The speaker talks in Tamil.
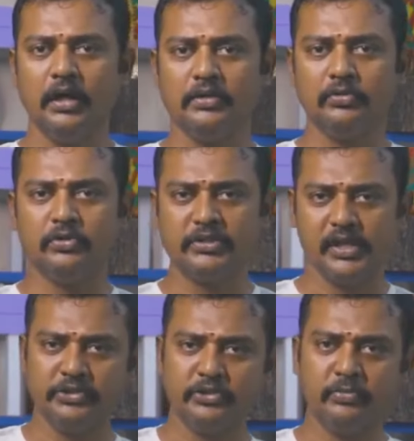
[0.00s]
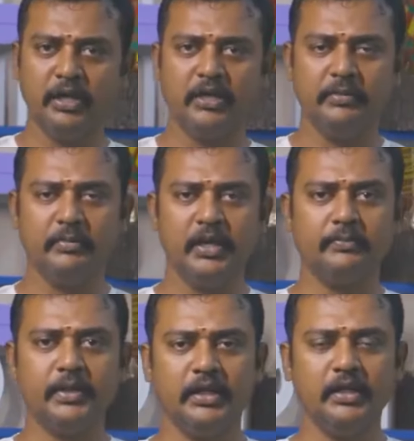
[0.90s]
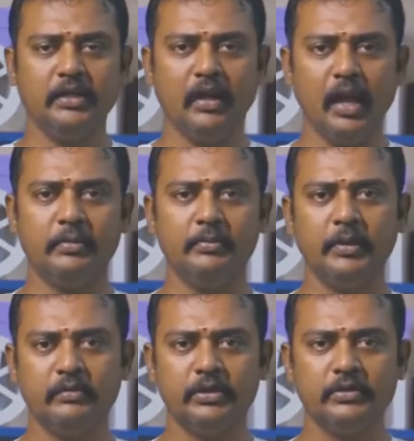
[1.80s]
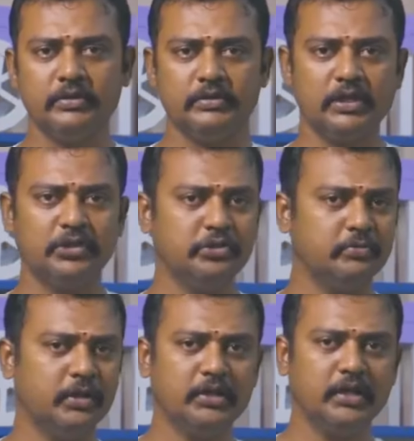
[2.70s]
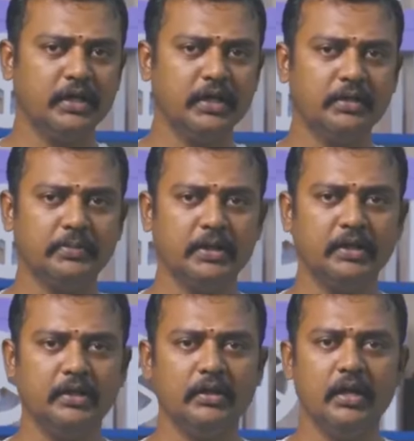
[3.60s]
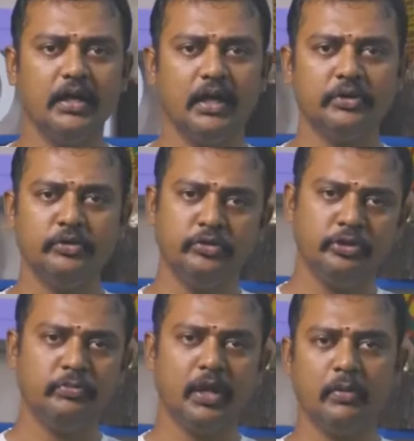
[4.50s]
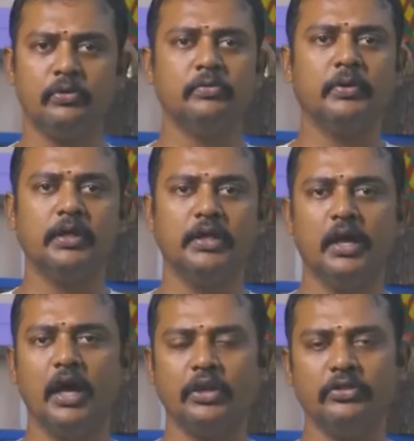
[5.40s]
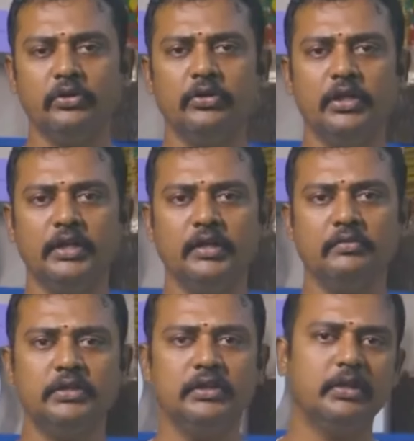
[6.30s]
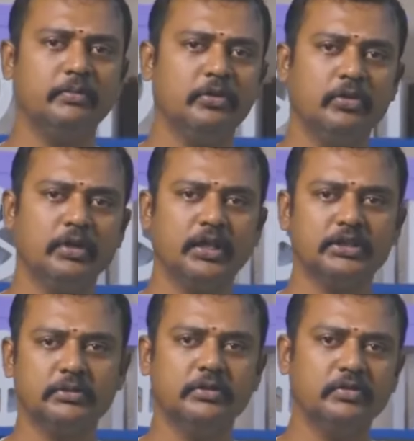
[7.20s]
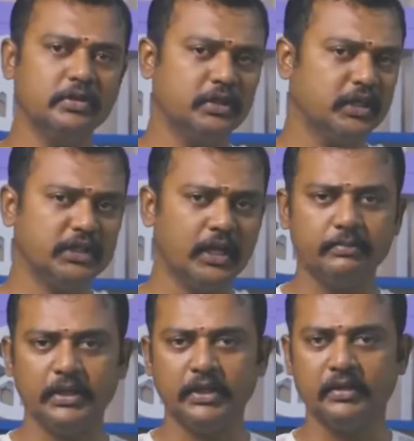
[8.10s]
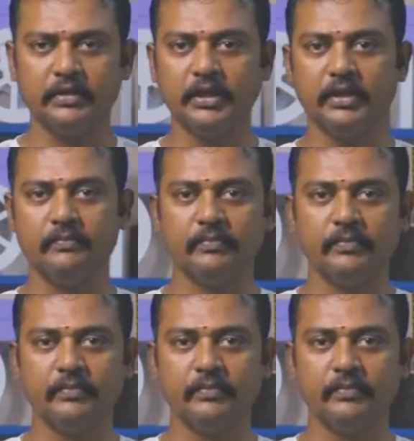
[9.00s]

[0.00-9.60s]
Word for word: அது ஒரு ஸ்லைட் ஷோ மாதிரி மேக் பண்ணி ஆல்பமே வந்து ஸ்லைட் ஷோ மாதிரி க்ரியேட் பண்ணி அது யூடியூப்பில் அப்லோட் பண்ணி அந்தோட லிங்க்கை வந்து நம்மளோட கஸ்டமருக்கு வந்து நான் ஷேர் பண்ணிட்டு இருக்கேன்